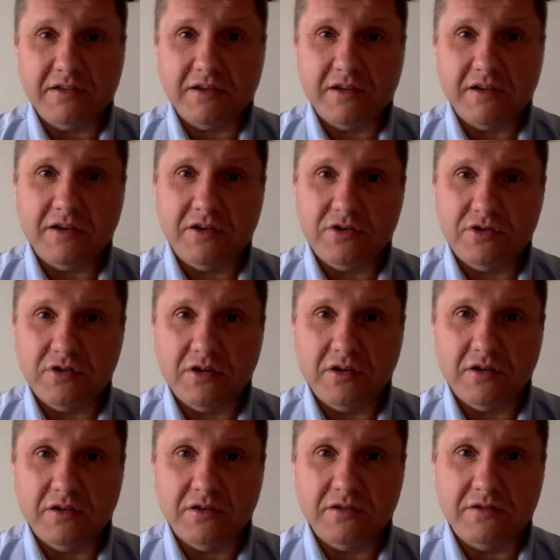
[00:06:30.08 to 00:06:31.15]

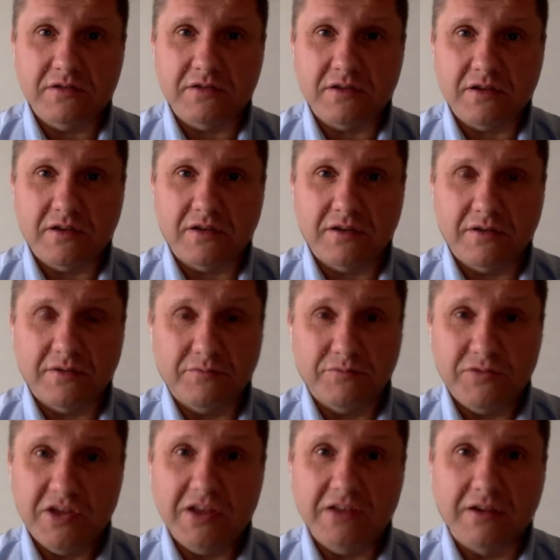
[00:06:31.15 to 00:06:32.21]
исходящее из э,
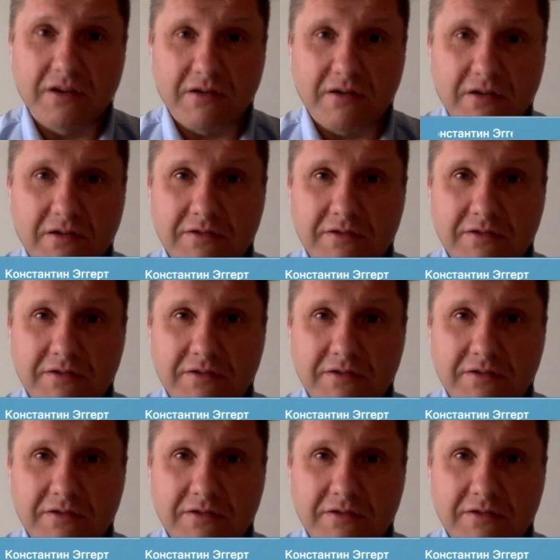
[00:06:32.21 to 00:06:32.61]
недр,